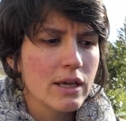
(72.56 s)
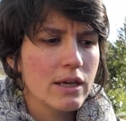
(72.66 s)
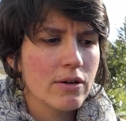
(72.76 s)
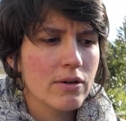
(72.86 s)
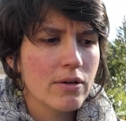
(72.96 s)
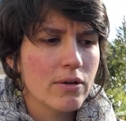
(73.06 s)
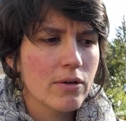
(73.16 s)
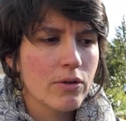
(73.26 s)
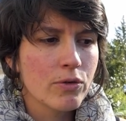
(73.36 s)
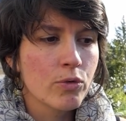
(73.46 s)

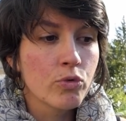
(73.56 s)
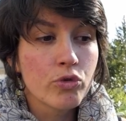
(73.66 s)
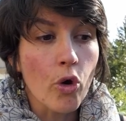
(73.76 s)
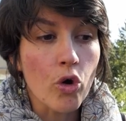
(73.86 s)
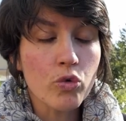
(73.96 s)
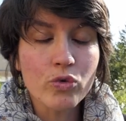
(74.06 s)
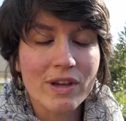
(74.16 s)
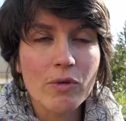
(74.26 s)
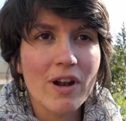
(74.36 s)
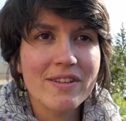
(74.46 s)
de
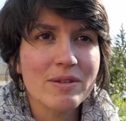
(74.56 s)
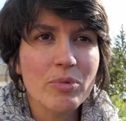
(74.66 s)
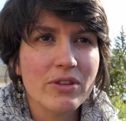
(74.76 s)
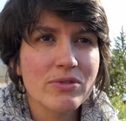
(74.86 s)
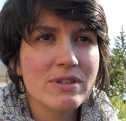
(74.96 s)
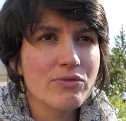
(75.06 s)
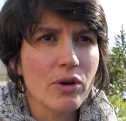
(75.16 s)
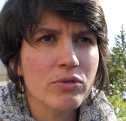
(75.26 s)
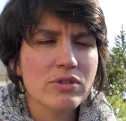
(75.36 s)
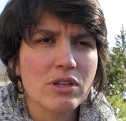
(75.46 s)
rencontrer voilà, des personnes
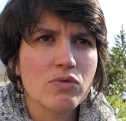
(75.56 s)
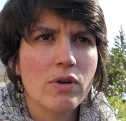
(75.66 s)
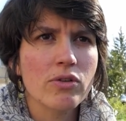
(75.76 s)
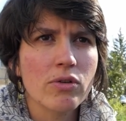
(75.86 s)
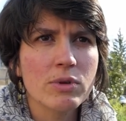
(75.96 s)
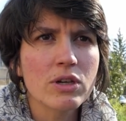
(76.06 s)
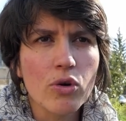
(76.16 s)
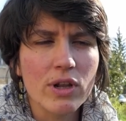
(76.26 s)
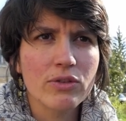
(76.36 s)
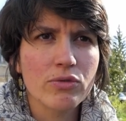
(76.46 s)
différentes, que ce soit dans mes
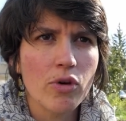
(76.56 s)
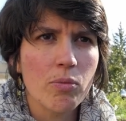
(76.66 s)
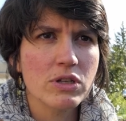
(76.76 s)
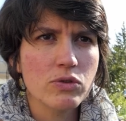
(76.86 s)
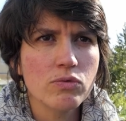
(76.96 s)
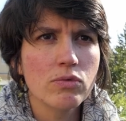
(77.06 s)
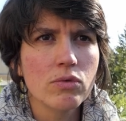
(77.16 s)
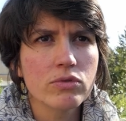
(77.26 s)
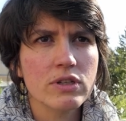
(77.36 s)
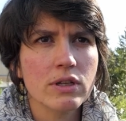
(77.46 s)
collègues de formation
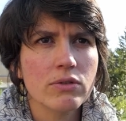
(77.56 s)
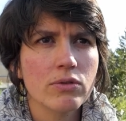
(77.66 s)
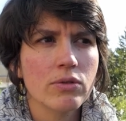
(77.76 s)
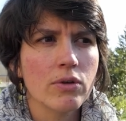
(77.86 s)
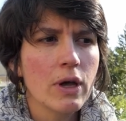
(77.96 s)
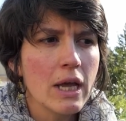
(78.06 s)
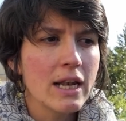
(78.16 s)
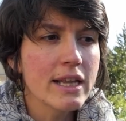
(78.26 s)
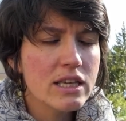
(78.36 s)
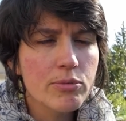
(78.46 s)
ou au sein de
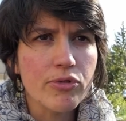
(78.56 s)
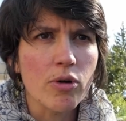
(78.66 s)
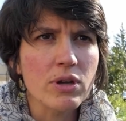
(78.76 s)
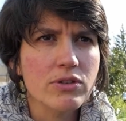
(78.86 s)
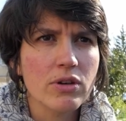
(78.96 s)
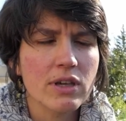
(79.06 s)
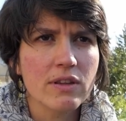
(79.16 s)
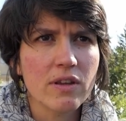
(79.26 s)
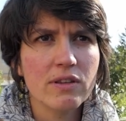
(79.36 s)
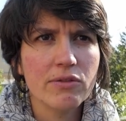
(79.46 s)
l'équipe formateur qui
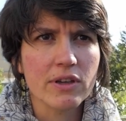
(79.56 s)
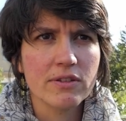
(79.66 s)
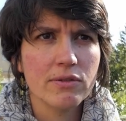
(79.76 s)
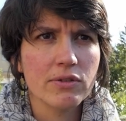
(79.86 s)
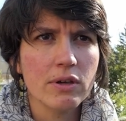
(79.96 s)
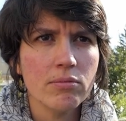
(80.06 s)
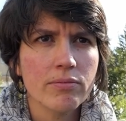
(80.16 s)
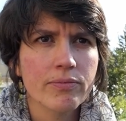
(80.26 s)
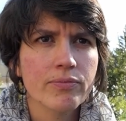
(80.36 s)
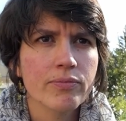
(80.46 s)
est très diversifiée.
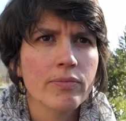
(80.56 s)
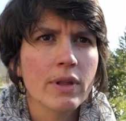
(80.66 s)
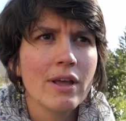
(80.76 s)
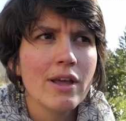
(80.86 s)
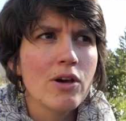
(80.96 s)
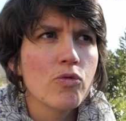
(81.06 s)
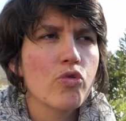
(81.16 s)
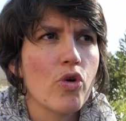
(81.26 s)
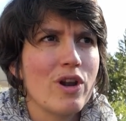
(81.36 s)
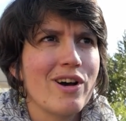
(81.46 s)

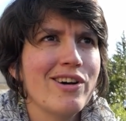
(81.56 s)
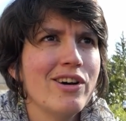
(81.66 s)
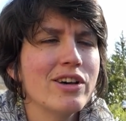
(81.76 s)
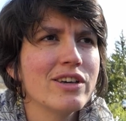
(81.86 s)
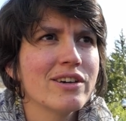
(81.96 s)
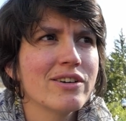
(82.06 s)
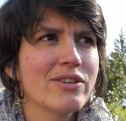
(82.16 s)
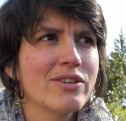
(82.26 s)
Voilà, et,